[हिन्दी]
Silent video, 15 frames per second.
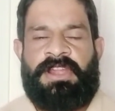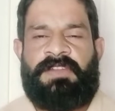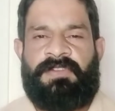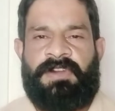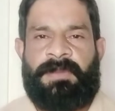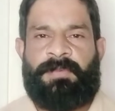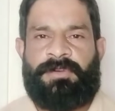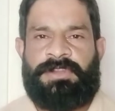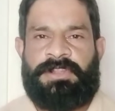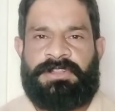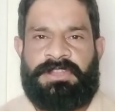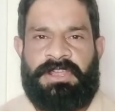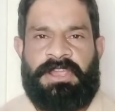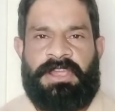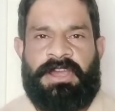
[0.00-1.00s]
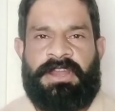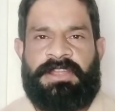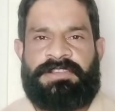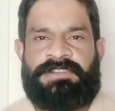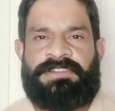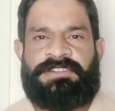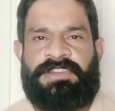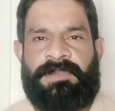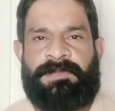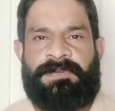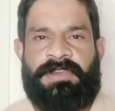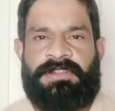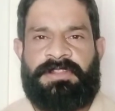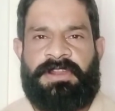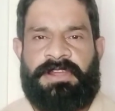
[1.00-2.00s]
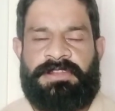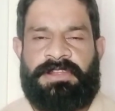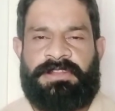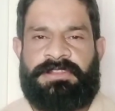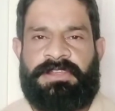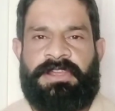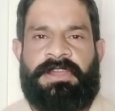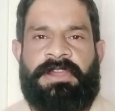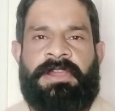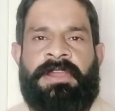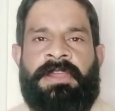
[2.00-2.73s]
डेवलप हो जाती है हल्की सी शेप के अंदर आ जाती है